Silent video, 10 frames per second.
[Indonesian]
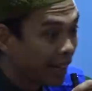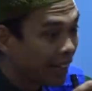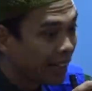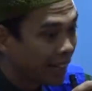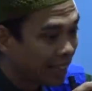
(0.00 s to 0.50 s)
yang
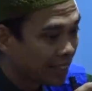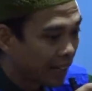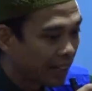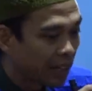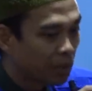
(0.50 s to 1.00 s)

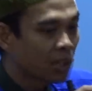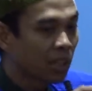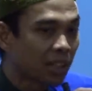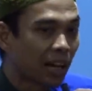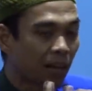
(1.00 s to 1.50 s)
kelihatan, yang bisa
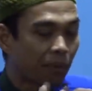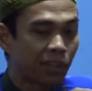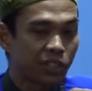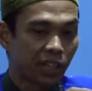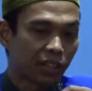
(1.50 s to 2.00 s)
ditangkap
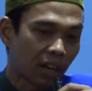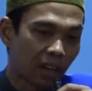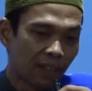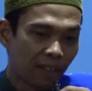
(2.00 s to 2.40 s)
panca indera.